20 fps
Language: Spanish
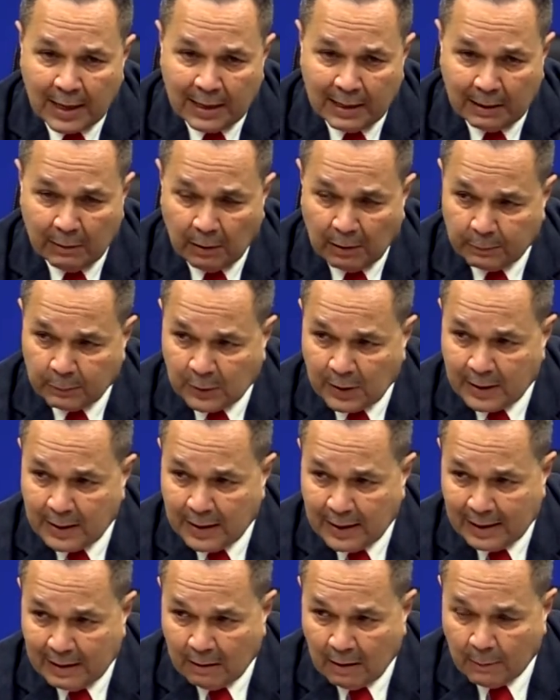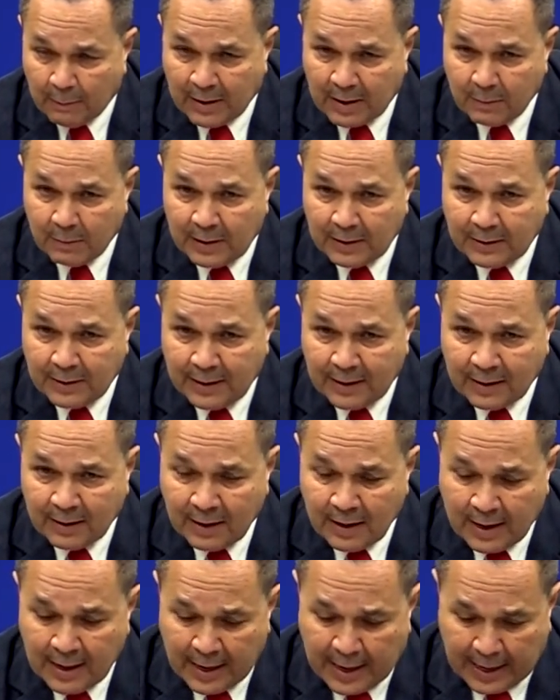Le va a, permitir
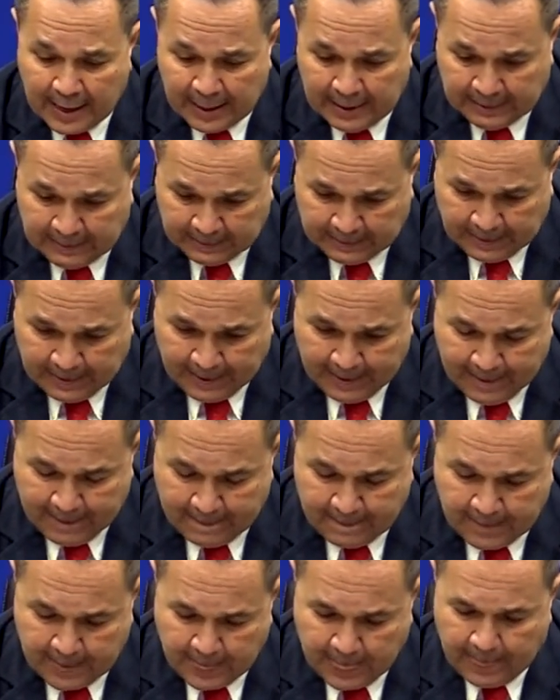este,